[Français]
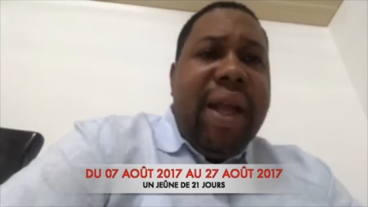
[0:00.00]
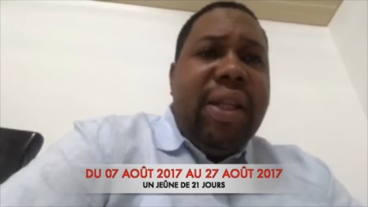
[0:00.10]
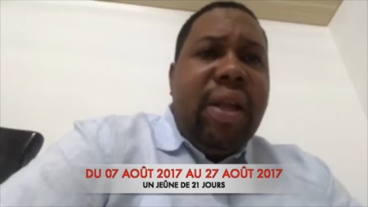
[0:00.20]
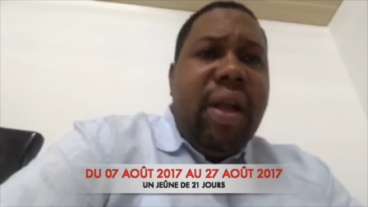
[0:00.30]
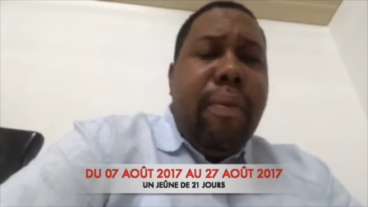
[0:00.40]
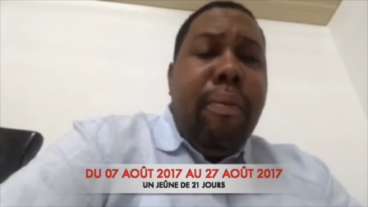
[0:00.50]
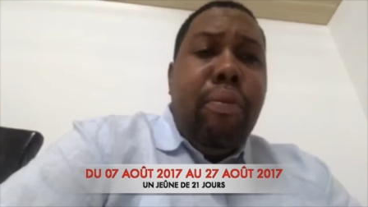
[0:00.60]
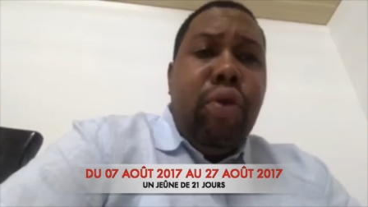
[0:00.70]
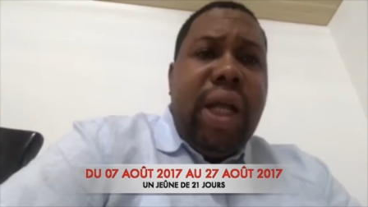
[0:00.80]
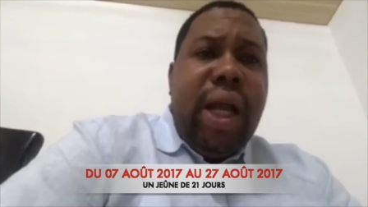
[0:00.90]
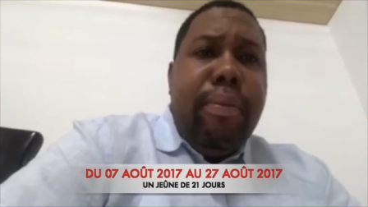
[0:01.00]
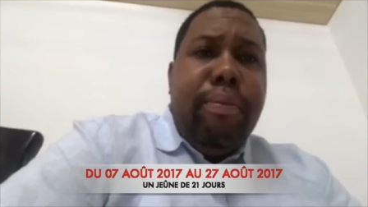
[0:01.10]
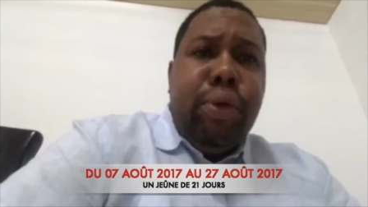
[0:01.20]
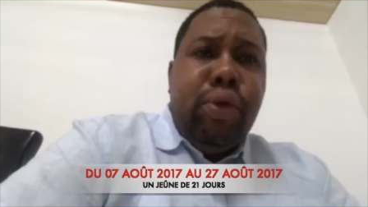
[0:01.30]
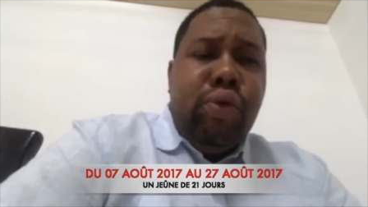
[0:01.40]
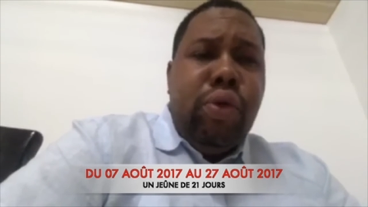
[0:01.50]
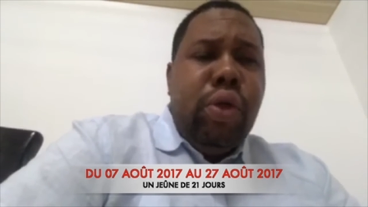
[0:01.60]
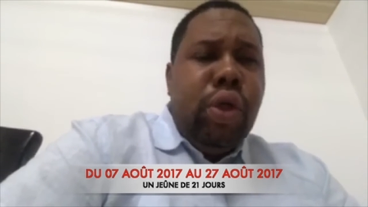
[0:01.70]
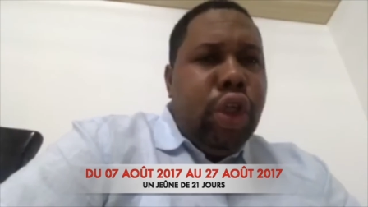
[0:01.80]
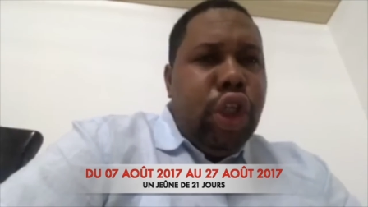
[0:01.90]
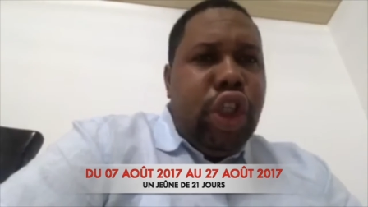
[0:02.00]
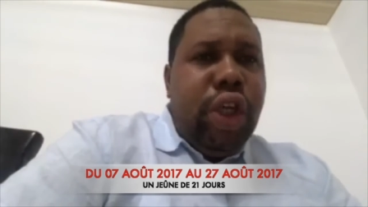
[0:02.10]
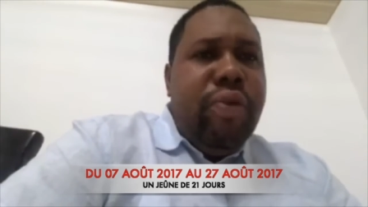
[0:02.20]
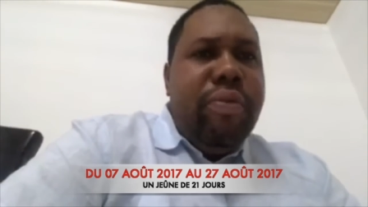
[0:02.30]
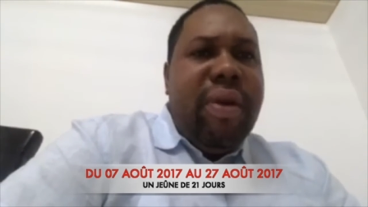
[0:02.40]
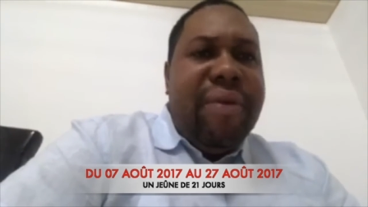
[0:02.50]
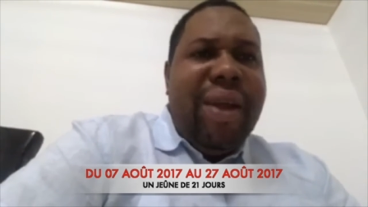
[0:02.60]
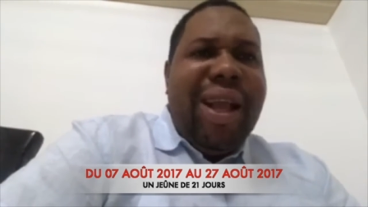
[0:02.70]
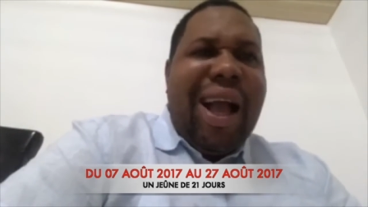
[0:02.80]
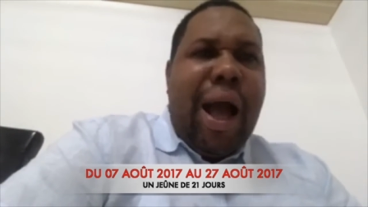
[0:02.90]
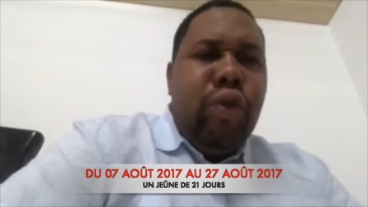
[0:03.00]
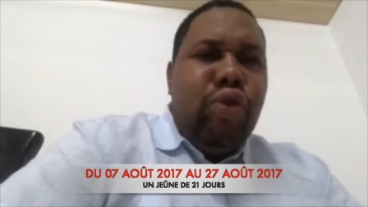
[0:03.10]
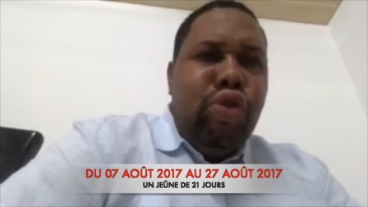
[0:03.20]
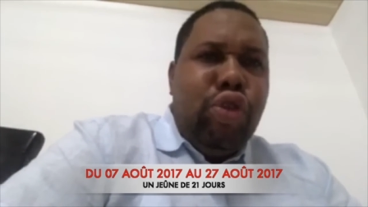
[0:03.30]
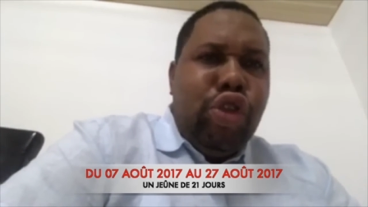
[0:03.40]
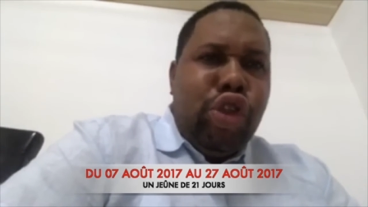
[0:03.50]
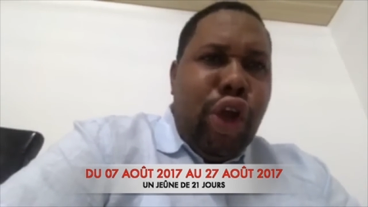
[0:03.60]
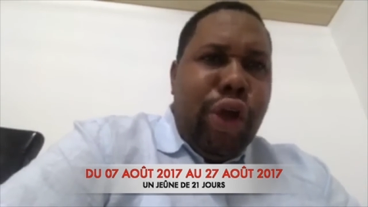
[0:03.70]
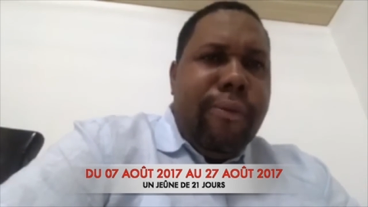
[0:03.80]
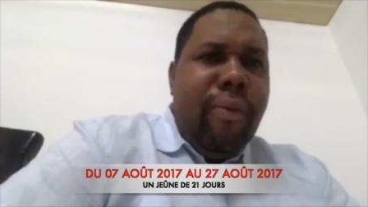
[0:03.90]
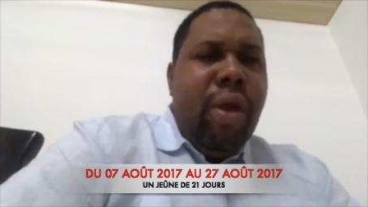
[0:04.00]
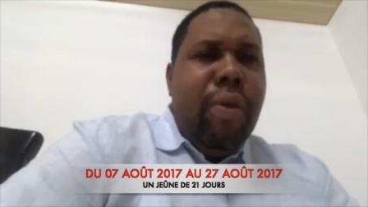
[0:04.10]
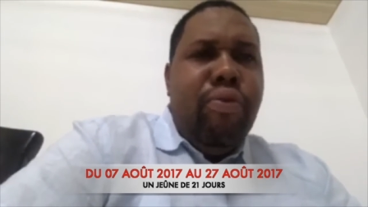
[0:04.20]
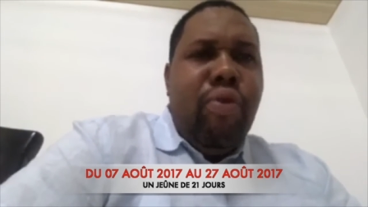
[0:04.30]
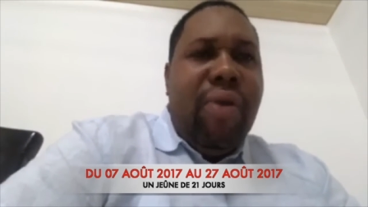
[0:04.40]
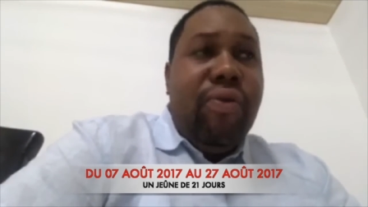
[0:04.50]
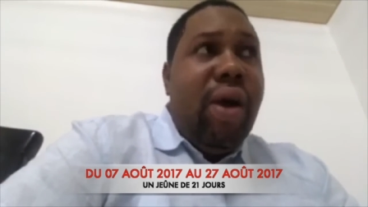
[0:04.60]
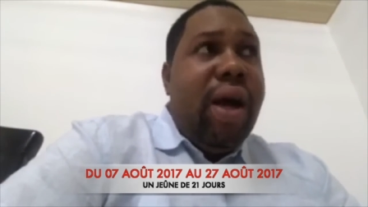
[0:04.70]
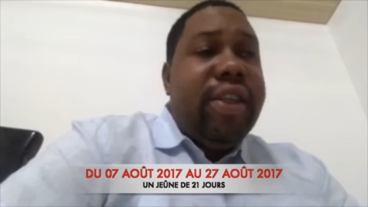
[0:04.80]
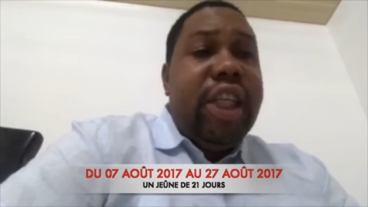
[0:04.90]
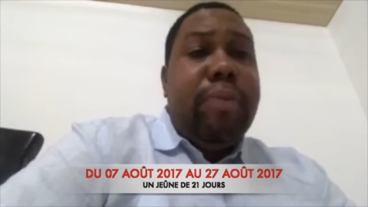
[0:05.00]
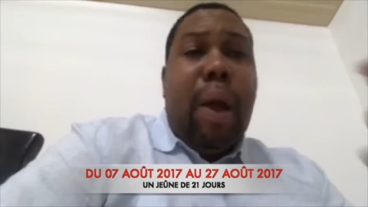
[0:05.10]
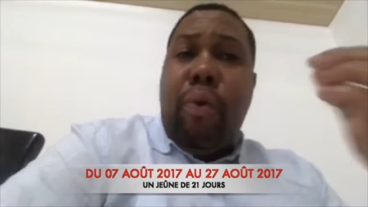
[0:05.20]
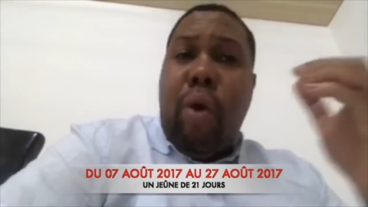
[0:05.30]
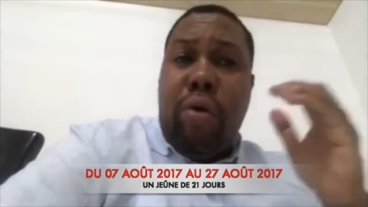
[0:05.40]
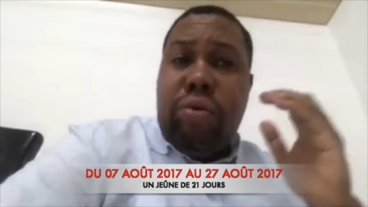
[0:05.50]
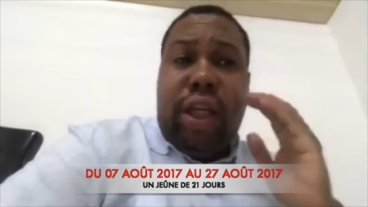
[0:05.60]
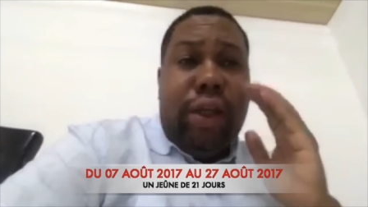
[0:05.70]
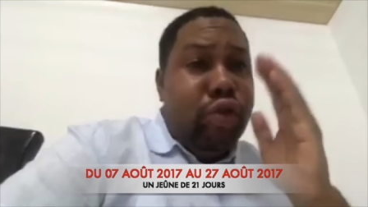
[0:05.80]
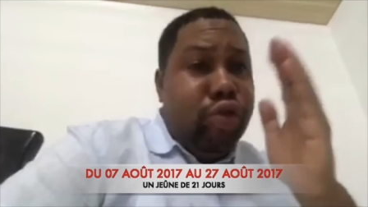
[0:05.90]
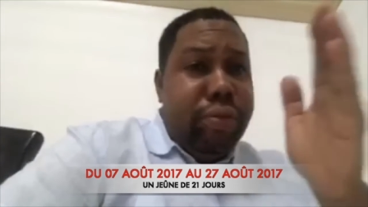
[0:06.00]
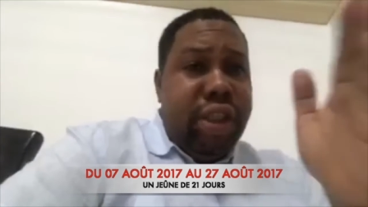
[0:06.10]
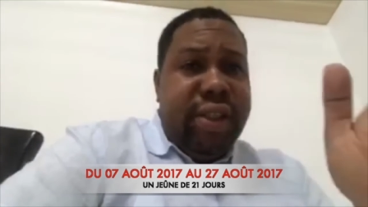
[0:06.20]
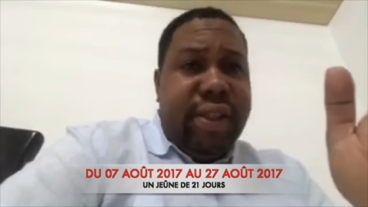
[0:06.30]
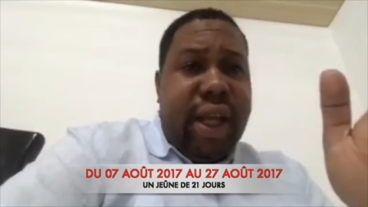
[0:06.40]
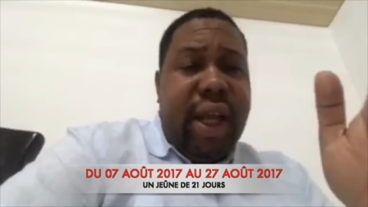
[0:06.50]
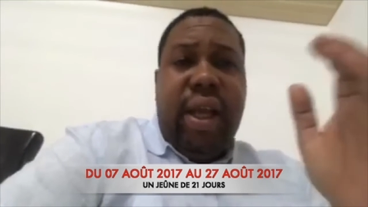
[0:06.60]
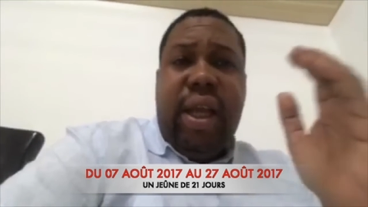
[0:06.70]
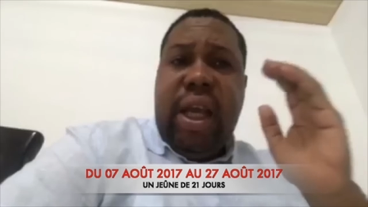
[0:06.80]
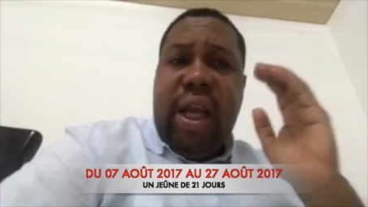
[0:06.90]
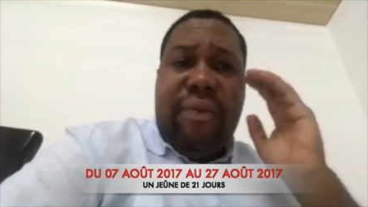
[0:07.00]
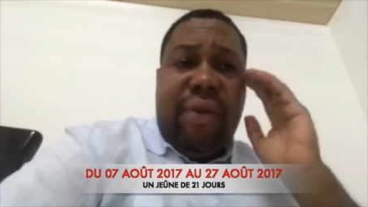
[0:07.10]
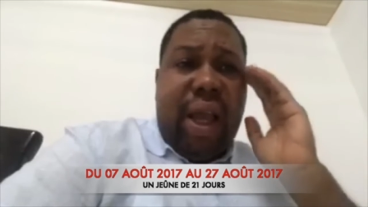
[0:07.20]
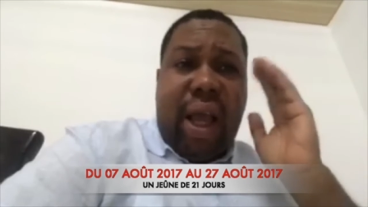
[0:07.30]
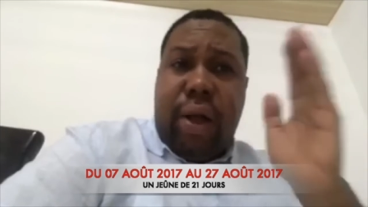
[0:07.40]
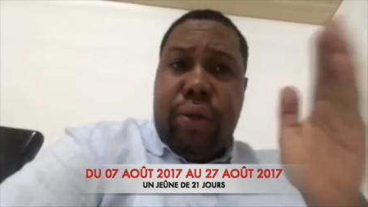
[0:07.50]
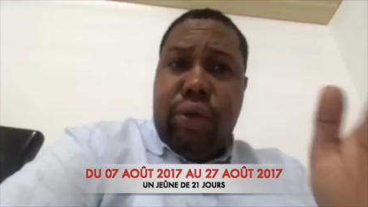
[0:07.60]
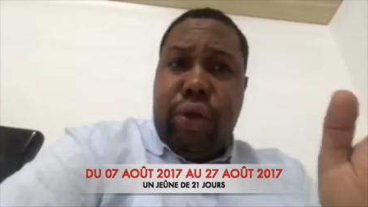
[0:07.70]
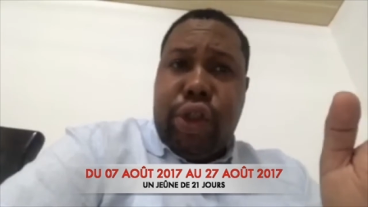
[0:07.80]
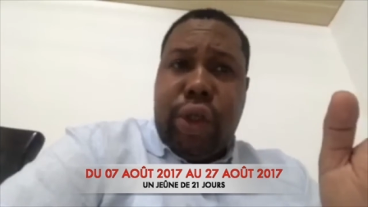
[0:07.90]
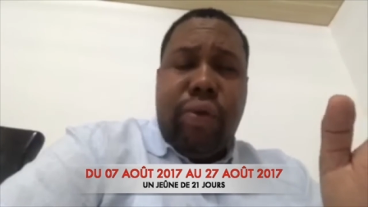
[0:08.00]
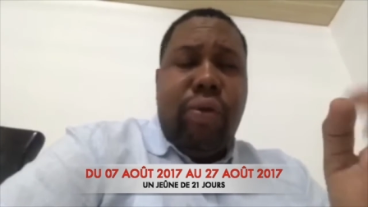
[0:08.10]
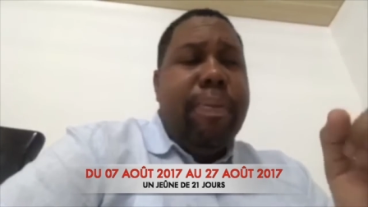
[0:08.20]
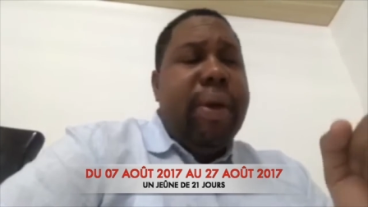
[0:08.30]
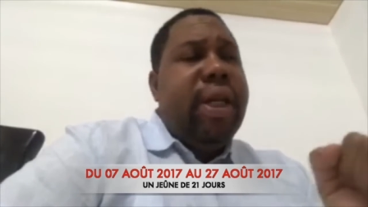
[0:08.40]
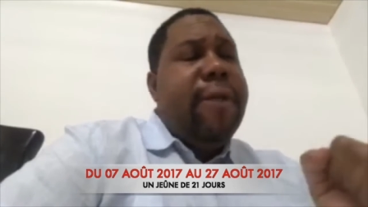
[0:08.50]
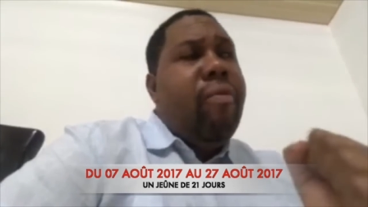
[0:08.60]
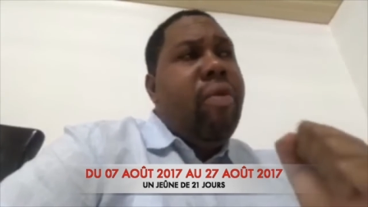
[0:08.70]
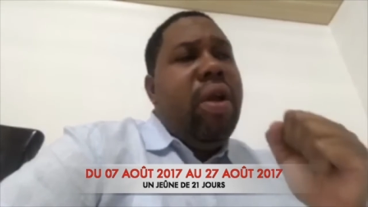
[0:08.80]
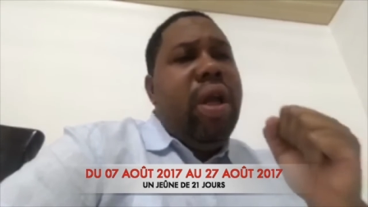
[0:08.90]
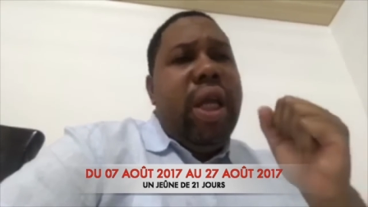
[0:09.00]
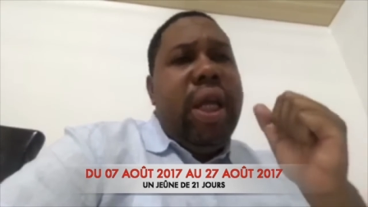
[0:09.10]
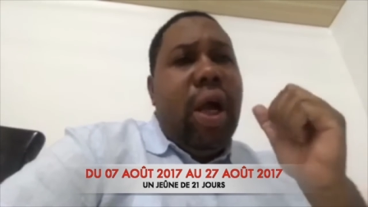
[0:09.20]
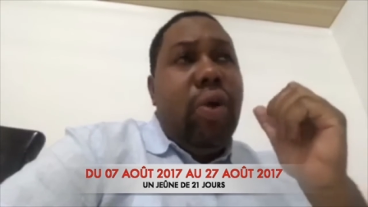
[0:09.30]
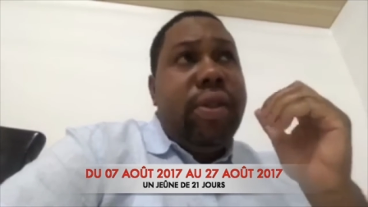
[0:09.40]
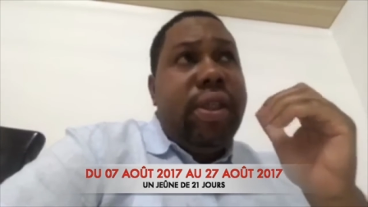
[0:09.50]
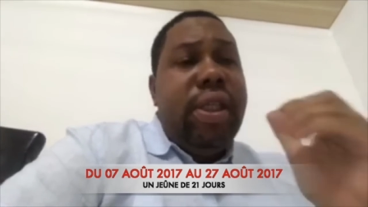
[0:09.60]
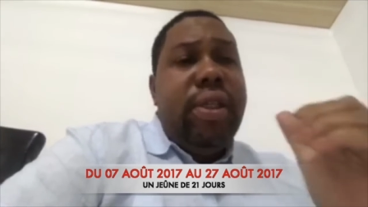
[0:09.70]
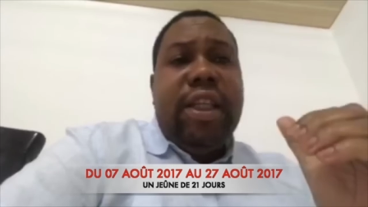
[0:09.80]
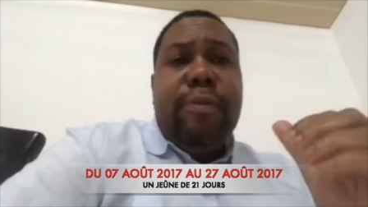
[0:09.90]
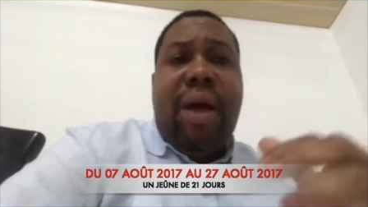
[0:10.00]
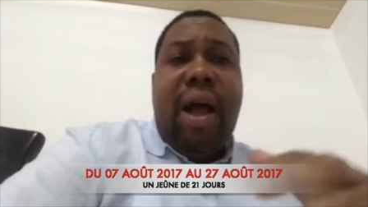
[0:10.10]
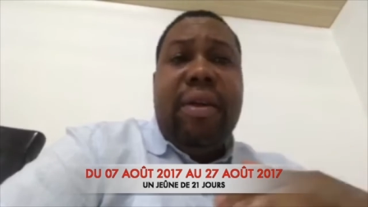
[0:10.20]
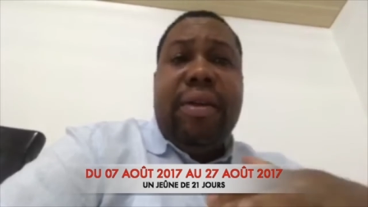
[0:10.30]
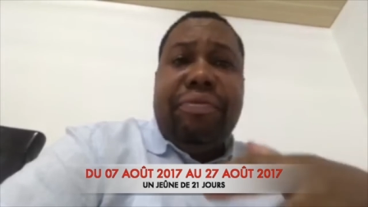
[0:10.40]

est un modèle pour nous. Jésus lui-même a fait 40 jours de jeûne pour avoir, n'est-ce pas, pour entrer dans son ministère. Il a fait 40 jours de jeûne. Vous comprenez il y a aussi, n'est-ce pas,